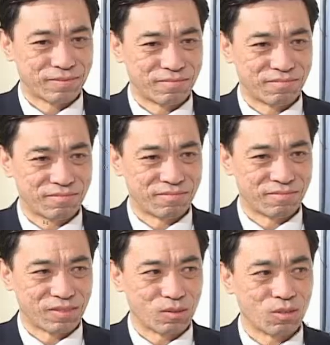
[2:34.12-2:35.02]

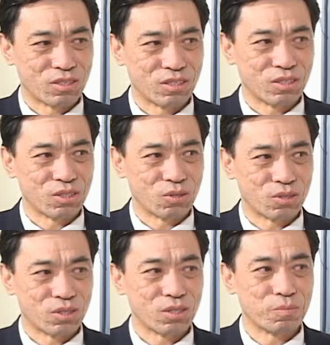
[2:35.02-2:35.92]
嗯，我是一九
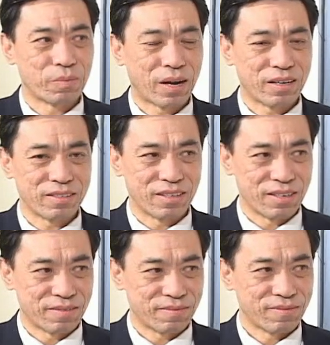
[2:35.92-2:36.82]
七八
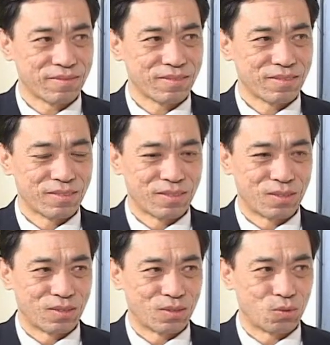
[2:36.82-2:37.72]
年，嗯，
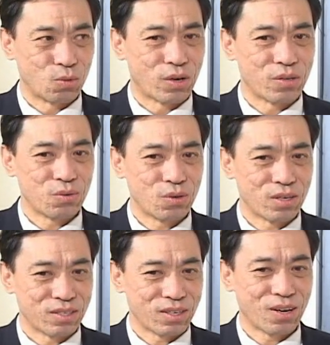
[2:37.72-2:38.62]
元
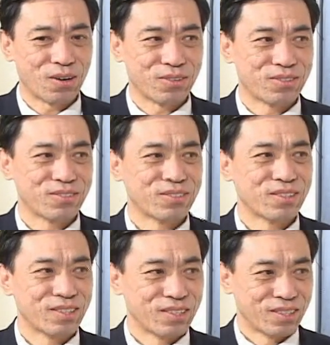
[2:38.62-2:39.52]
月一号
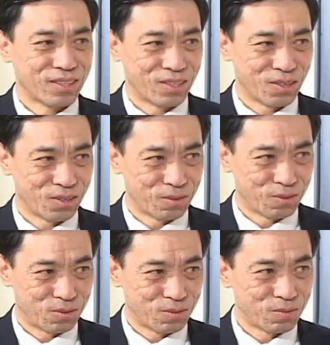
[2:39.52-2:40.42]
调到
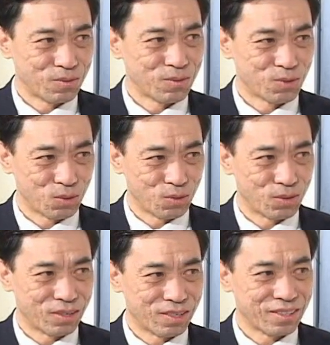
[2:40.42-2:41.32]
中
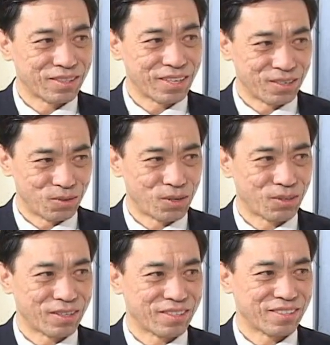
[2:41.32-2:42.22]
国电影乐
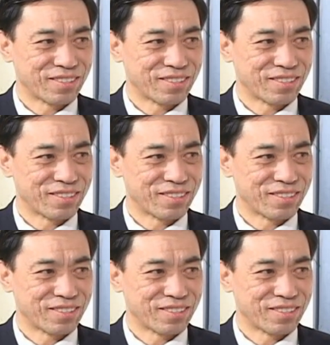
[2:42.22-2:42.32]
坛的啊，